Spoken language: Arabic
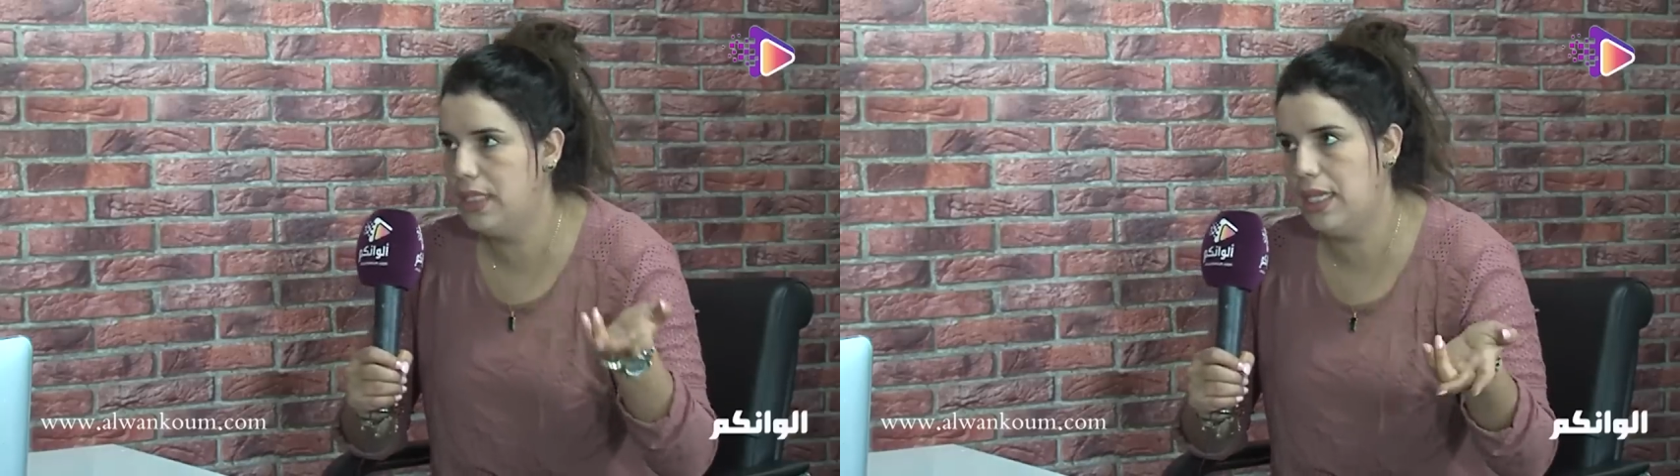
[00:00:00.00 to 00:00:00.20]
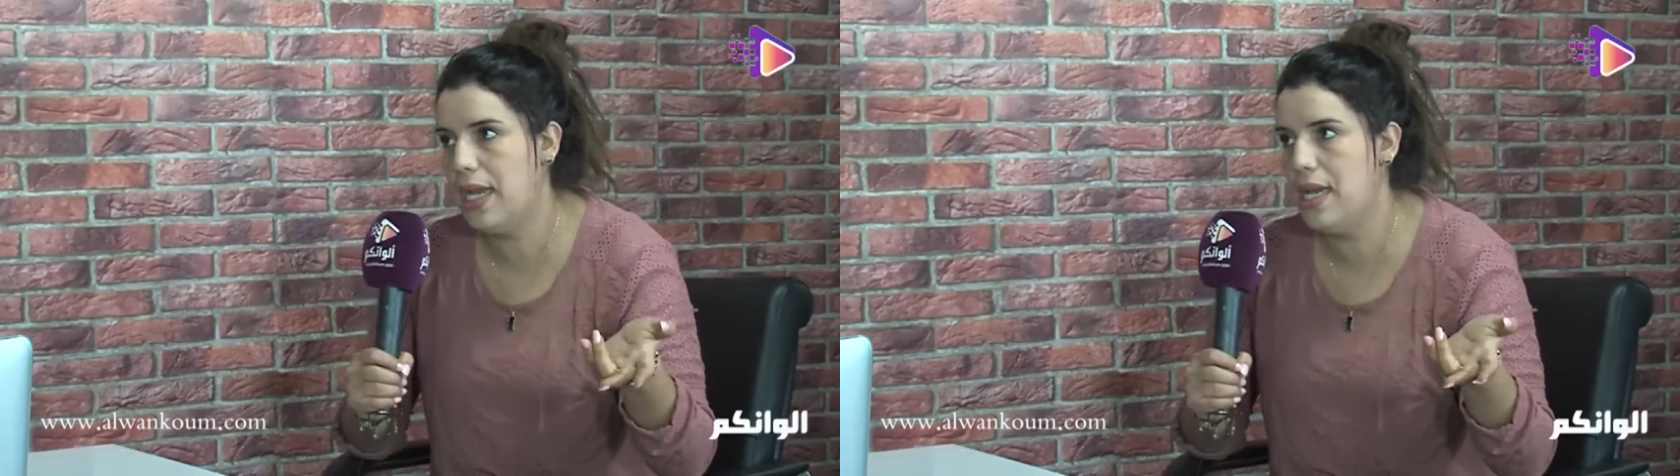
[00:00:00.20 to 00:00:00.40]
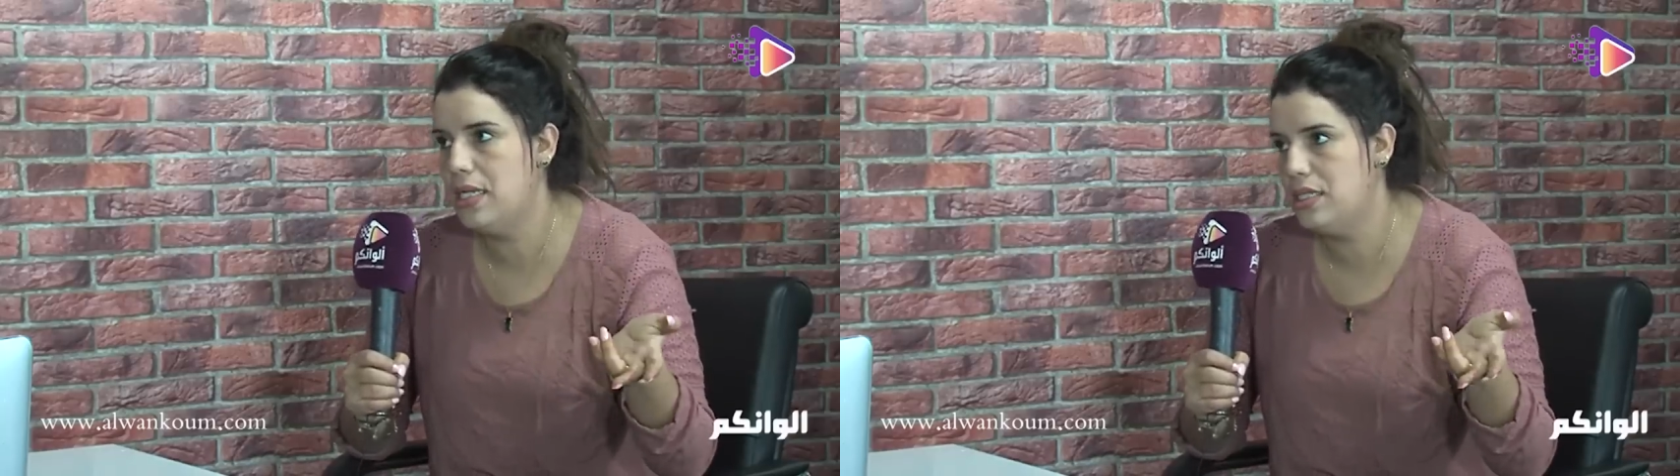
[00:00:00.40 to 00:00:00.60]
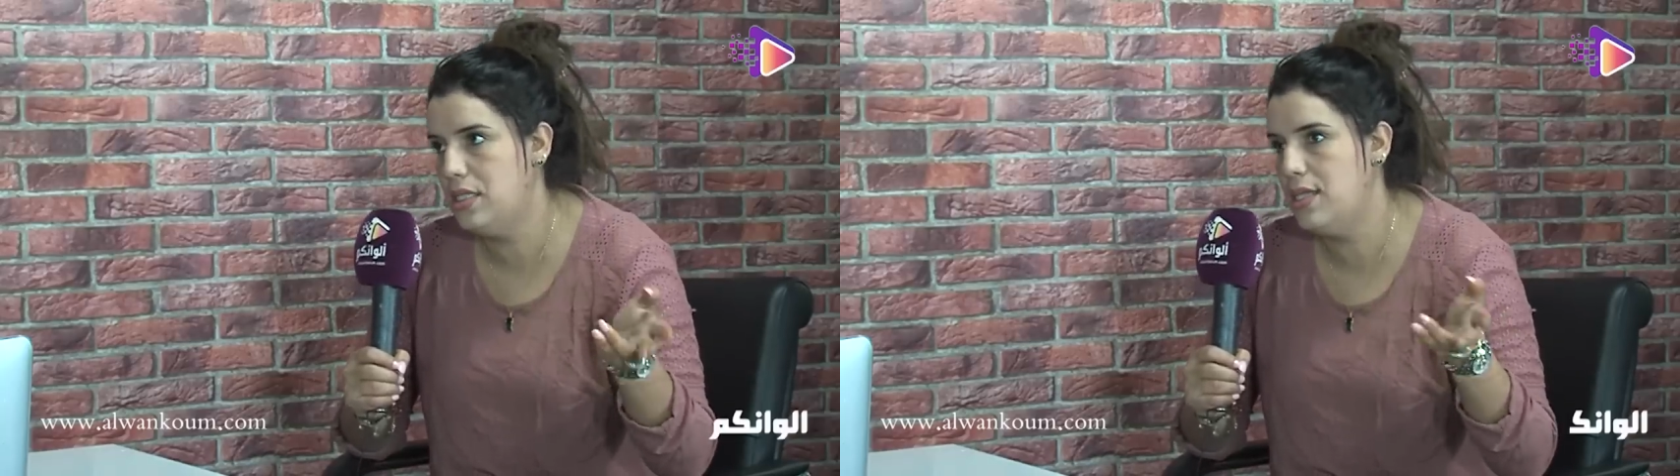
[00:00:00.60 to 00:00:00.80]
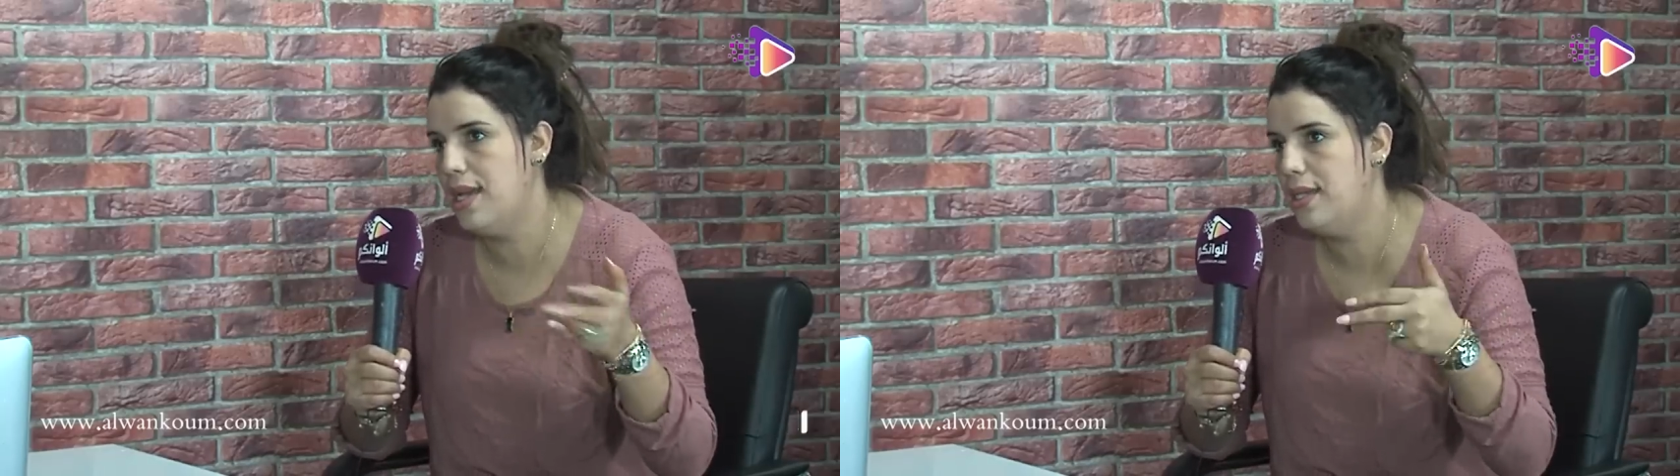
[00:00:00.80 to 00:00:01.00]
لي القناه
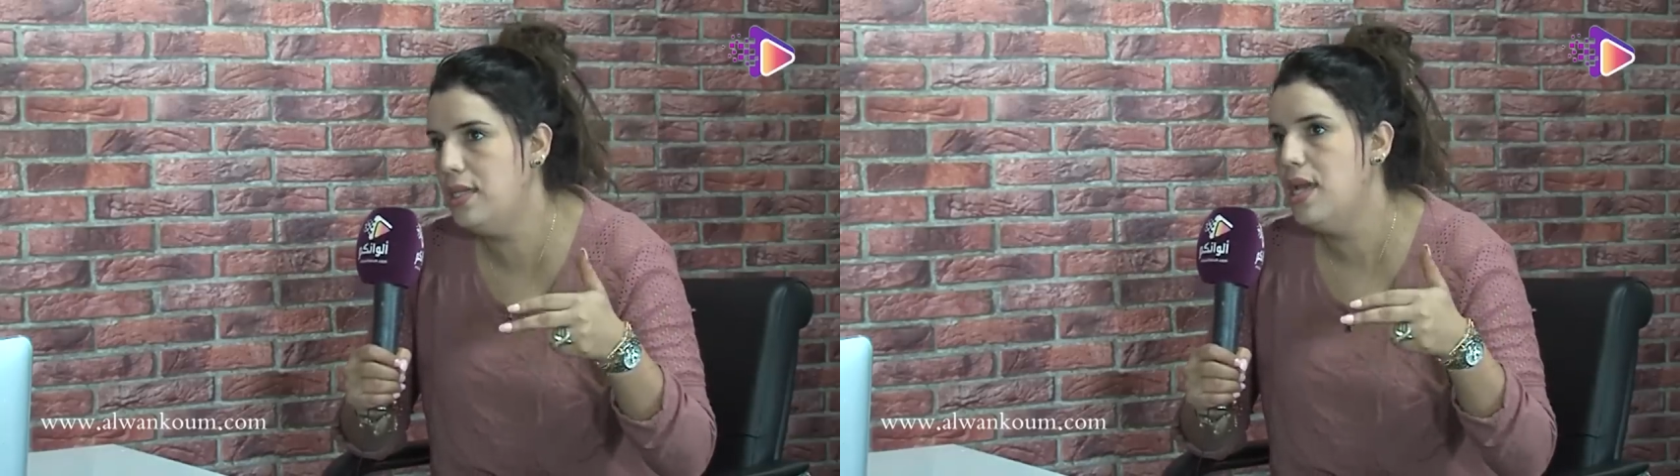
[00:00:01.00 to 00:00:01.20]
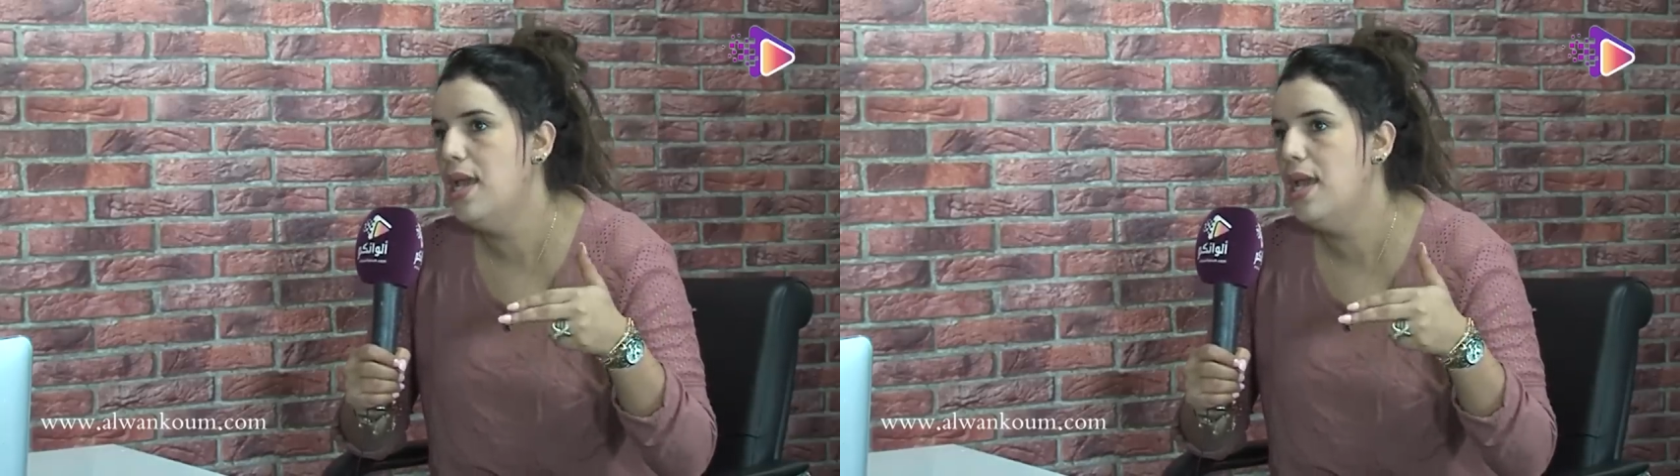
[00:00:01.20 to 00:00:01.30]
ديالي